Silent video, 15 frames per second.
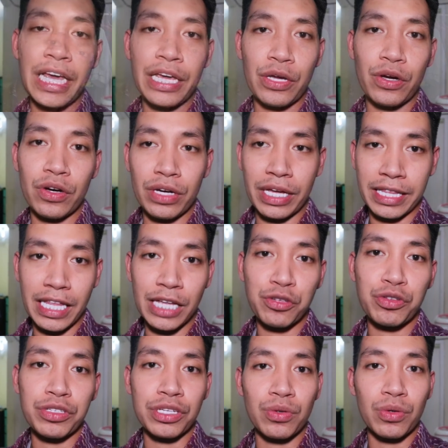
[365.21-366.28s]
Yuk kita
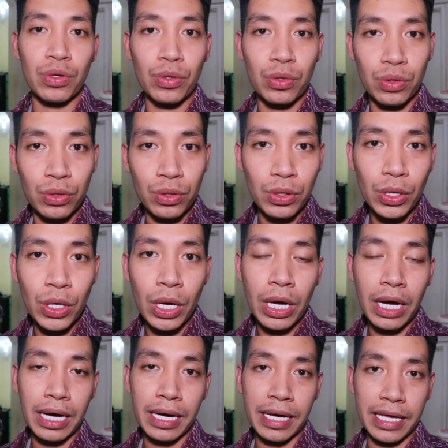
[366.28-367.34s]
cuci dulu
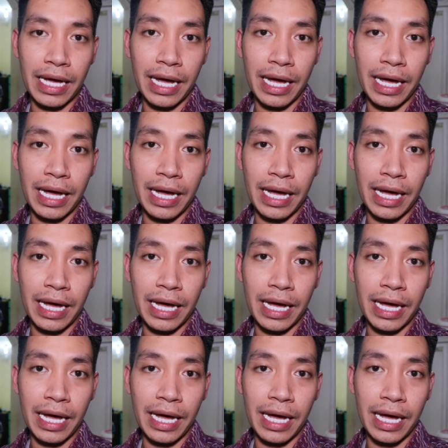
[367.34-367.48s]
e,